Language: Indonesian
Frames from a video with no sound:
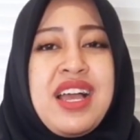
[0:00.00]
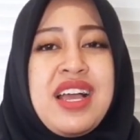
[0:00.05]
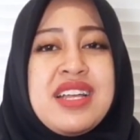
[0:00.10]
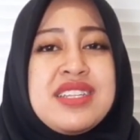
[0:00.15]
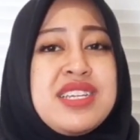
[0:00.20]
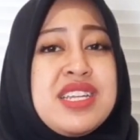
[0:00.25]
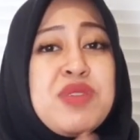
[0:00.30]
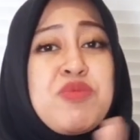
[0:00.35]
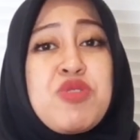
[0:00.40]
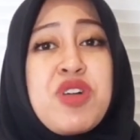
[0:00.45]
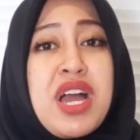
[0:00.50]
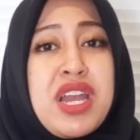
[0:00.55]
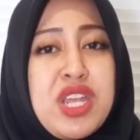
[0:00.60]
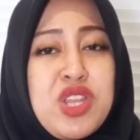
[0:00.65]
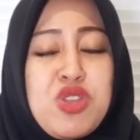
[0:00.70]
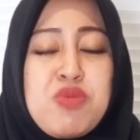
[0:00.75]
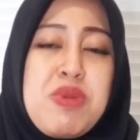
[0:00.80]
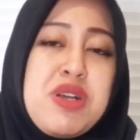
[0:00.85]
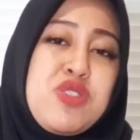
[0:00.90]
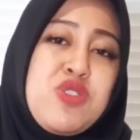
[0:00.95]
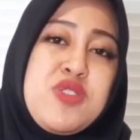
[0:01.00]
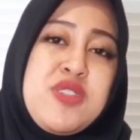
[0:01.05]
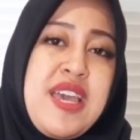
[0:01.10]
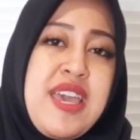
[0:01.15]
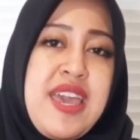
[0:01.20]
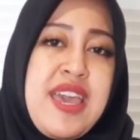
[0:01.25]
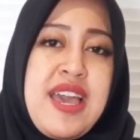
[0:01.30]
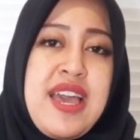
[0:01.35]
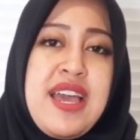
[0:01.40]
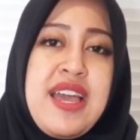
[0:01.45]
Jadi bukan itu maksud
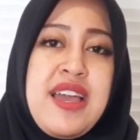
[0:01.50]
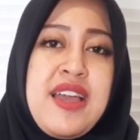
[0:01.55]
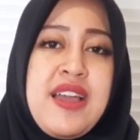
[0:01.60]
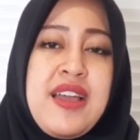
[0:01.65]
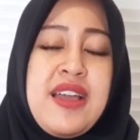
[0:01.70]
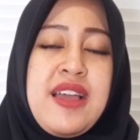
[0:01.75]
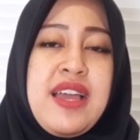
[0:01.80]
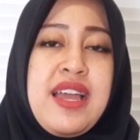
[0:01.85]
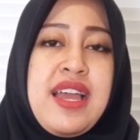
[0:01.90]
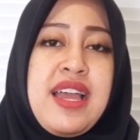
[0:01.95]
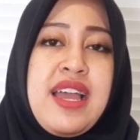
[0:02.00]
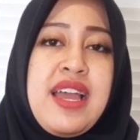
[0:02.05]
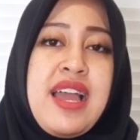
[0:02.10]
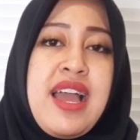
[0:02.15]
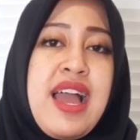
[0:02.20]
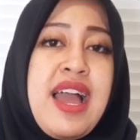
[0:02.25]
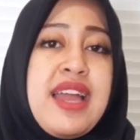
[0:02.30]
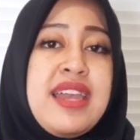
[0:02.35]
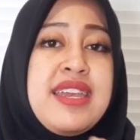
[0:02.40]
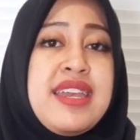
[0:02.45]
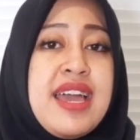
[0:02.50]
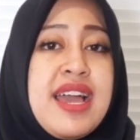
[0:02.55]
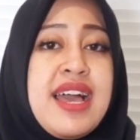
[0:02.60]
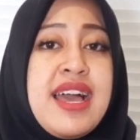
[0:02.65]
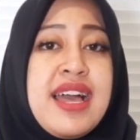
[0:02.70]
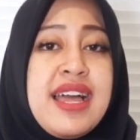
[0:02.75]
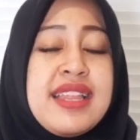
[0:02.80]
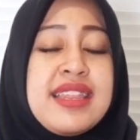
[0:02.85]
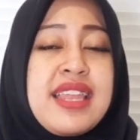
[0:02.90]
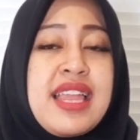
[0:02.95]
saya.
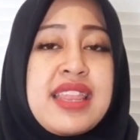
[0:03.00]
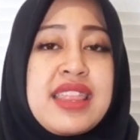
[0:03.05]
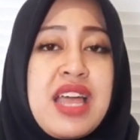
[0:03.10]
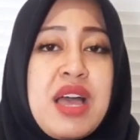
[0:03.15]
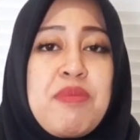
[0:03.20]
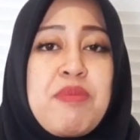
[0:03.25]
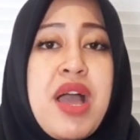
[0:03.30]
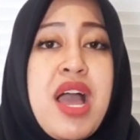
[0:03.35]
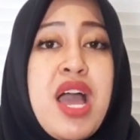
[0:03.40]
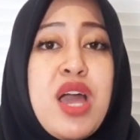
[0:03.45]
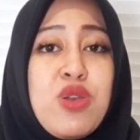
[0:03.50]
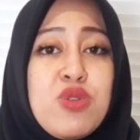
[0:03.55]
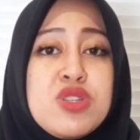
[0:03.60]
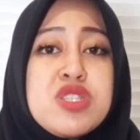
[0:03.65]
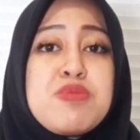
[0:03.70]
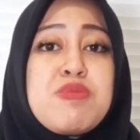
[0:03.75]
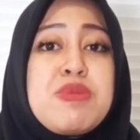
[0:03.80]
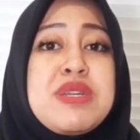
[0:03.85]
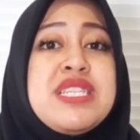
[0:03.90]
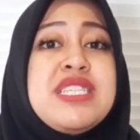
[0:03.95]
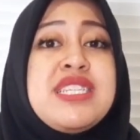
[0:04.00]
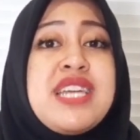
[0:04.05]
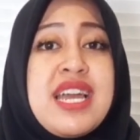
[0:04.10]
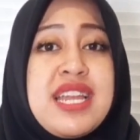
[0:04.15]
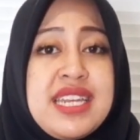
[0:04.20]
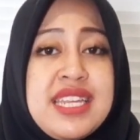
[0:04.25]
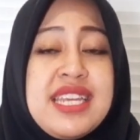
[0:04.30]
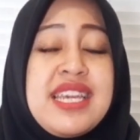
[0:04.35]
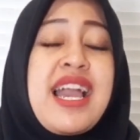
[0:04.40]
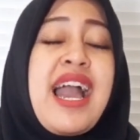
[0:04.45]
Anda tetap harus
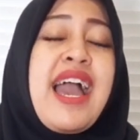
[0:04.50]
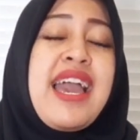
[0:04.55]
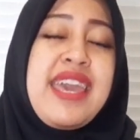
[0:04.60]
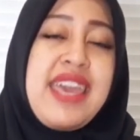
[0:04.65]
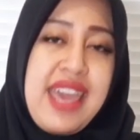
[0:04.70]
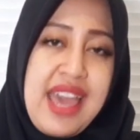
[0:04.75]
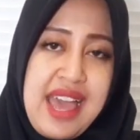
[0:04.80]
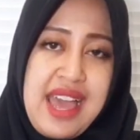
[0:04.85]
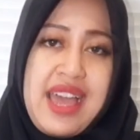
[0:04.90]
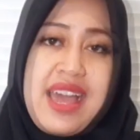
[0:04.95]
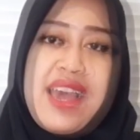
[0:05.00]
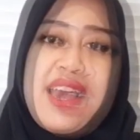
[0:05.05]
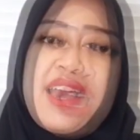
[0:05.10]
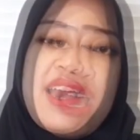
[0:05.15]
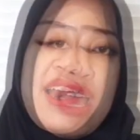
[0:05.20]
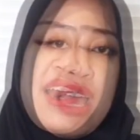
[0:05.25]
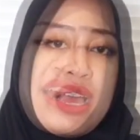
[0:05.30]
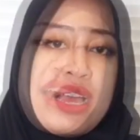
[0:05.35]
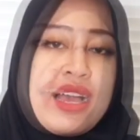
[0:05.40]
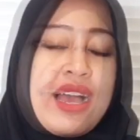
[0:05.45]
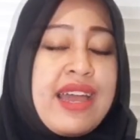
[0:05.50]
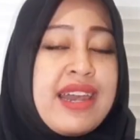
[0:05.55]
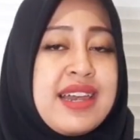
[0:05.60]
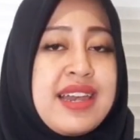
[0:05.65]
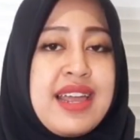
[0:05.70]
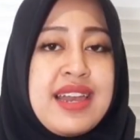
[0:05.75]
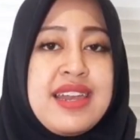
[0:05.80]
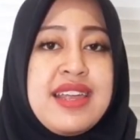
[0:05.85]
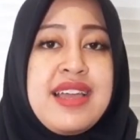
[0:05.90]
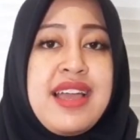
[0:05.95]
menjadi kaya.
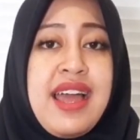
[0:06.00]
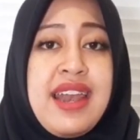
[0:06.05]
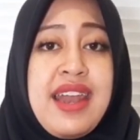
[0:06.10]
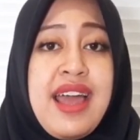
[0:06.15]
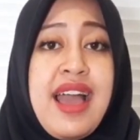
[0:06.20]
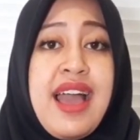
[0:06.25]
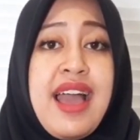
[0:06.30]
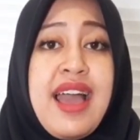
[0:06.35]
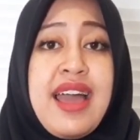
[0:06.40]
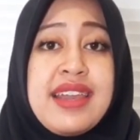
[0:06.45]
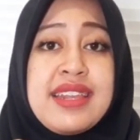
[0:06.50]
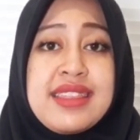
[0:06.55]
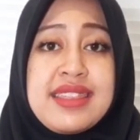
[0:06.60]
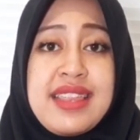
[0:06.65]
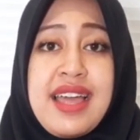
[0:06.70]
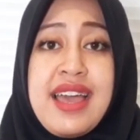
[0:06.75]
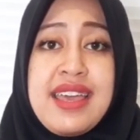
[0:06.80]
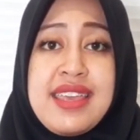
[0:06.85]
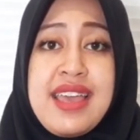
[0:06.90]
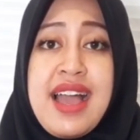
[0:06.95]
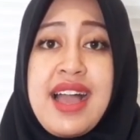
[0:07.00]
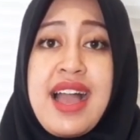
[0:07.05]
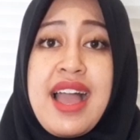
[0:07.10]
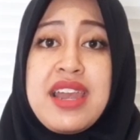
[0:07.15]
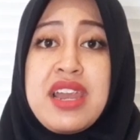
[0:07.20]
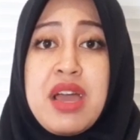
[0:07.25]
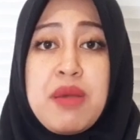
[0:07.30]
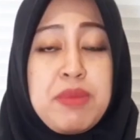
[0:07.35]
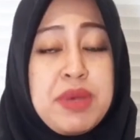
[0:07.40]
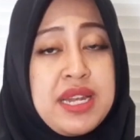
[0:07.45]
Karena dengan harta yang
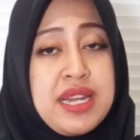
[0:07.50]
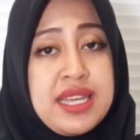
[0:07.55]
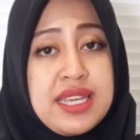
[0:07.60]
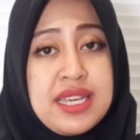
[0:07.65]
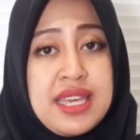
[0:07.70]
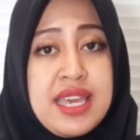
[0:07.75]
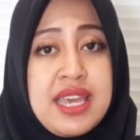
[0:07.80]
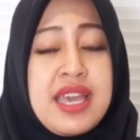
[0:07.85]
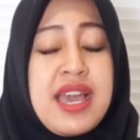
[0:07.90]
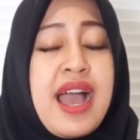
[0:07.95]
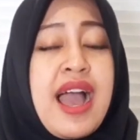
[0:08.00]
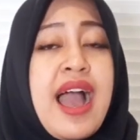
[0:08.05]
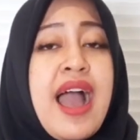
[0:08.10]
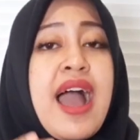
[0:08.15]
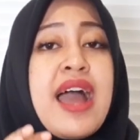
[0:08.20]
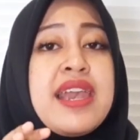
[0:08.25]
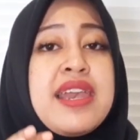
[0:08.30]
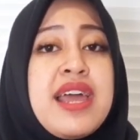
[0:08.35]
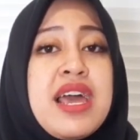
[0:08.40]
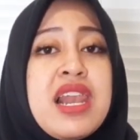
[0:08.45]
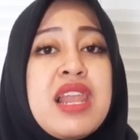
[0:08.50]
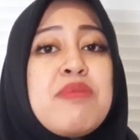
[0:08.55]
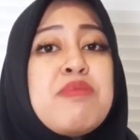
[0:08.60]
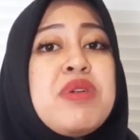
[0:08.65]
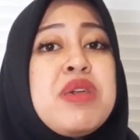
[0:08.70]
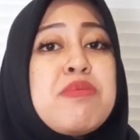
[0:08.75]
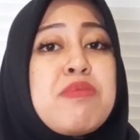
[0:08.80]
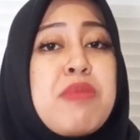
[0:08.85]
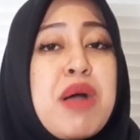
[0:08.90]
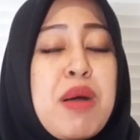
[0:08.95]
Anda miliki, Anda
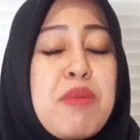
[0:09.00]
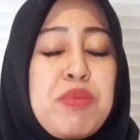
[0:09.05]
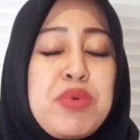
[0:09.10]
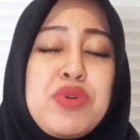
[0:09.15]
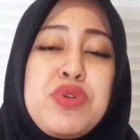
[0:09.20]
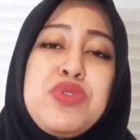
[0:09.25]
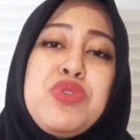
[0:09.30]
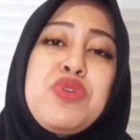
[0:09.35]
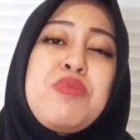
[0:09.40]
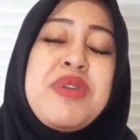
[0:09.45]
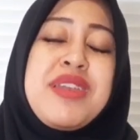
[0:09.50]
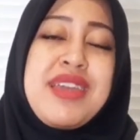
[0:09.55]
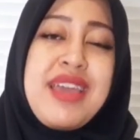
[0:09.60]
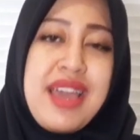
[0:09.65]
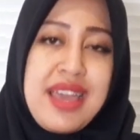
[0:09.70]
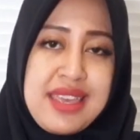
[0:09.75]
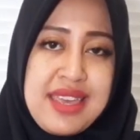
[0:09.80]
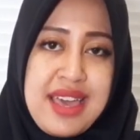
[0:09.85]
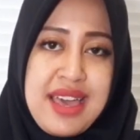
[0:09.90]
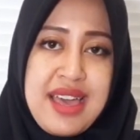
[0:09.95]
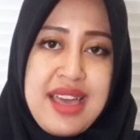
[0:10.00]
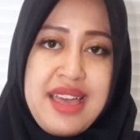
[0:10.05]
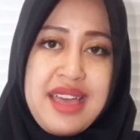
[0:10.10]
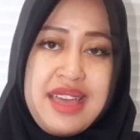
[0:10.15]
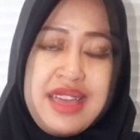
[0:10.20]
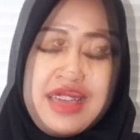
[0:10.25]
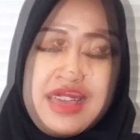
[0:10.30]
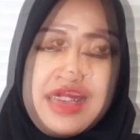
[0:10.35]
lebih mampu untuk bergaya